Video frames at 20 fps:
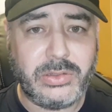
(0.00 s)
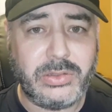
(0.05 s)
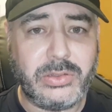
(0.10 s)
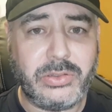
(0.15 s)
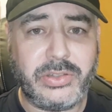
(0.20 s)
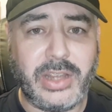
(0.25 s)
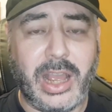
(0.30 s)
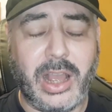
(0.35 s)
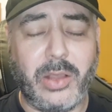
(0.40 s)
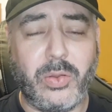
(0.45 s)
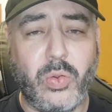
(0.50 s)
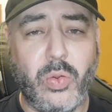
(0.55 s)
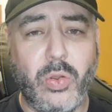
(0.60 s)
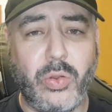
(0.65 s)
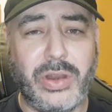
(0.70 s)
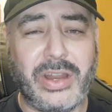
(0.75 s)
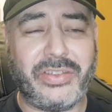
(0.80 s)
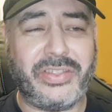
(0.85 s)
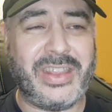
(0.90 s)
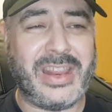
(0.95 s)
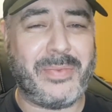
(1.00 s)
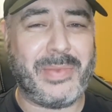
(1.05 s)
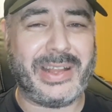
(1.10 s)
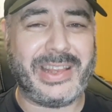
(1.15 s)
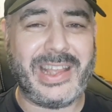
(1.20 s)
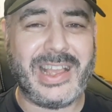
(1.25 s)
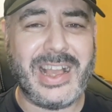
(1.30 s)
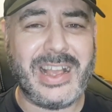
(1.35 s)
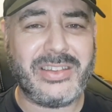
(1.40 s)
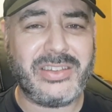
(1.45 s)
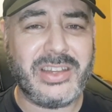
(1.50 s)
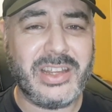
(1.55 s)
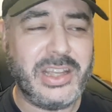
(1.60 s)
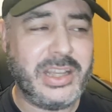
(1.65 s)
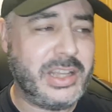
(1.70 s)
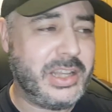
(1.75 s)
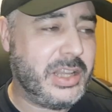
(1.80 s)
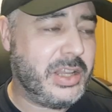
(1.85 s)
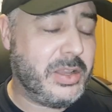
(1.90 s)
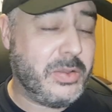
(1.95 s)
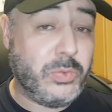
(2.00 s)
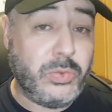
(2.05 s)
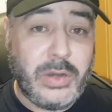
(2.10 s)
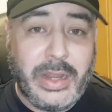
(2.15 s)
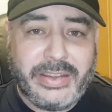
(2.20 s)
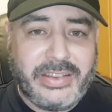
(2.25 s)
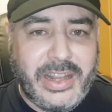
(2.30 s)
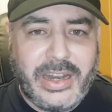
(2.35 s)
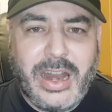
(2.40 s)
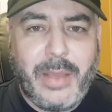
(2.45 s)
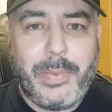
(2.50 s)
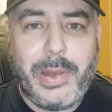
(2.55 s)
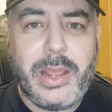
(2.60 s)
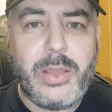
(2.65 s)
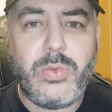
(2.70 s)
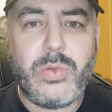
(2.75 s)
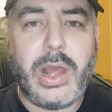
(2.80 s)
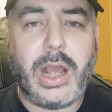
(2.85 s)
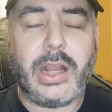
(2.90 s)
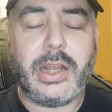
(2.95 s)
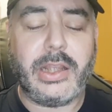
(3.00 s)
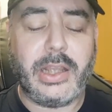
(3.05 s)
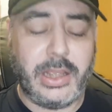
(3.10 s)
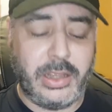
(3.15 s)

O sea, un juego unas cinemáticas, es que era una película.